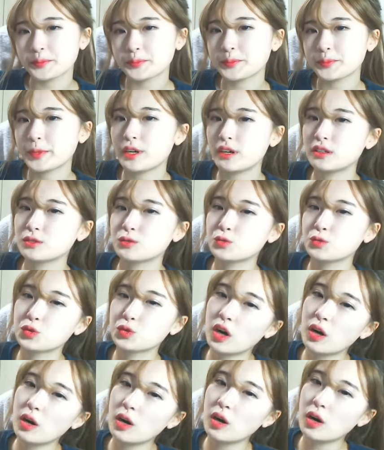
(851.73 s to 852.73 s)
막
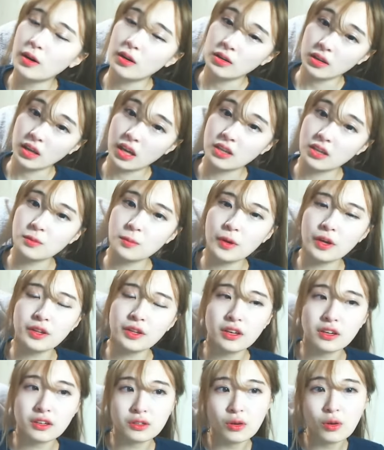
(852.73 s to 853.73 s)
누가 막
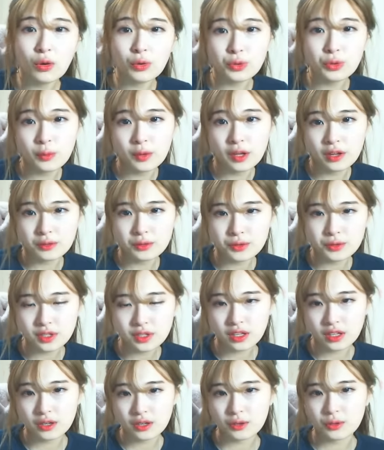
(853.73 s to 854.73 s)
게시판에 그런 것도
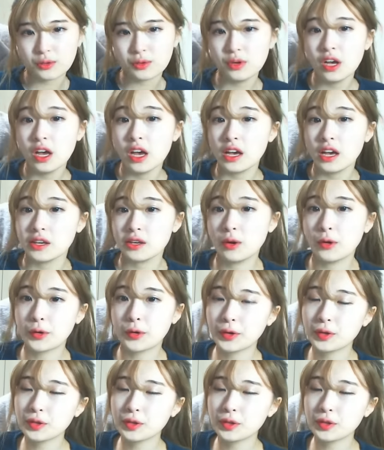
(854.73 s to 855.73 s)
많았었잖아요.
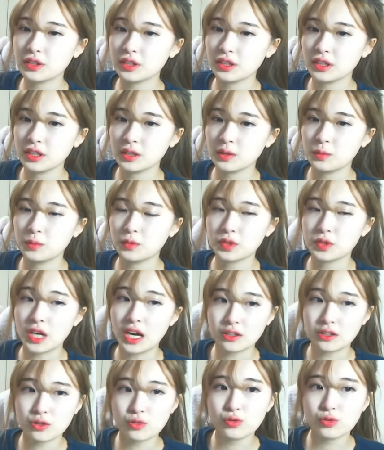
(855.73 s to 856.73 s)
열혈들이 뭐
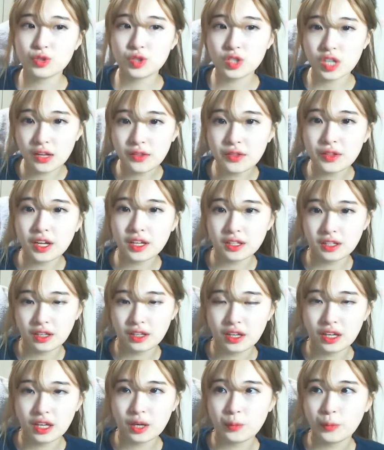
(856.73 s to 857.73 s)

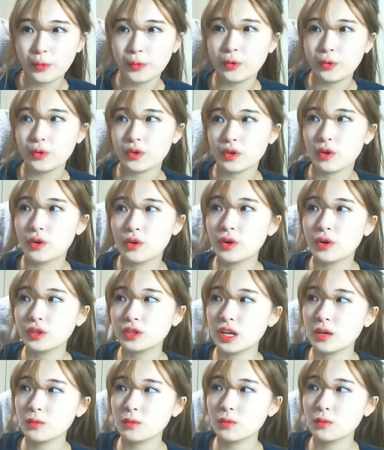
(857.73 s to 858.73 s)
자지우지한다니 뭐 열혈
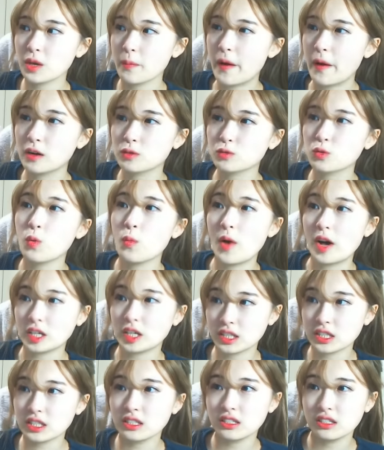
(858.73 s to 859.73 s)
때문에 방송
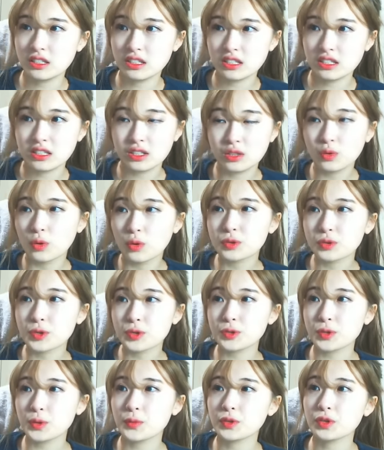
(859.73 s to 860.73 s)
망치느니 니도 어쩔
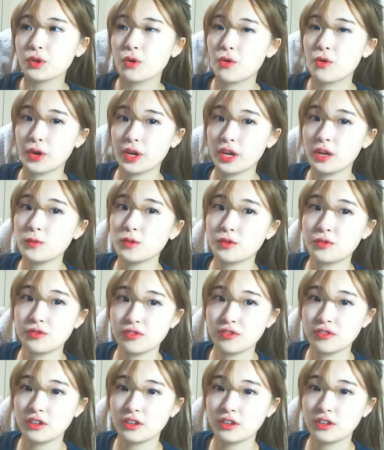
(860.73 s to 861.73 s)
수 없는
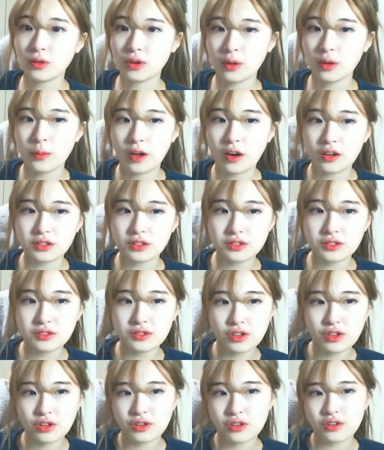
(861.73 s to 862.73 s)
역캠이었느니 이렇게
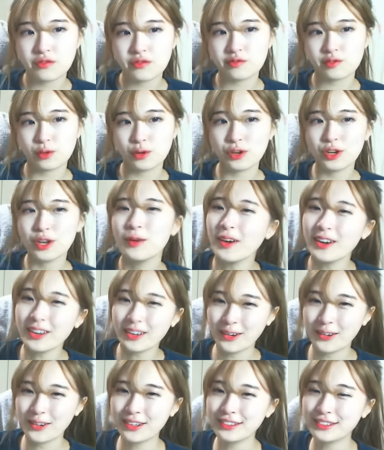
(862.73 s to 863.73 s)
말하시는데 저희 막
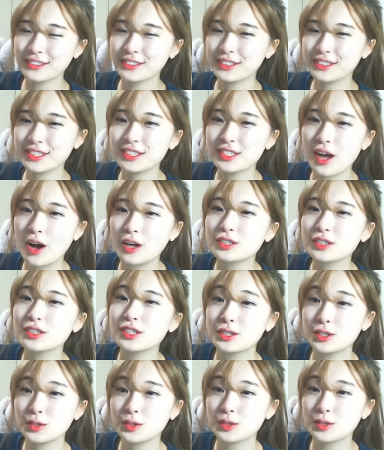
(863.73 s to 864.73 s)
열혈들은 진짜
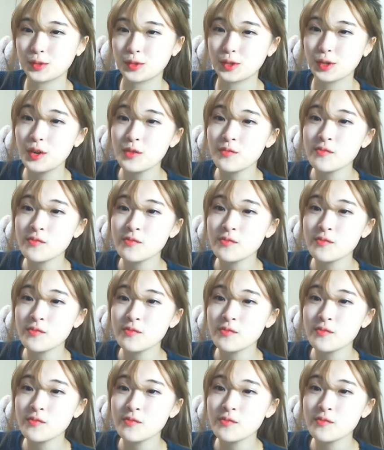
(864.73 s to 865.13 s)
아시다시피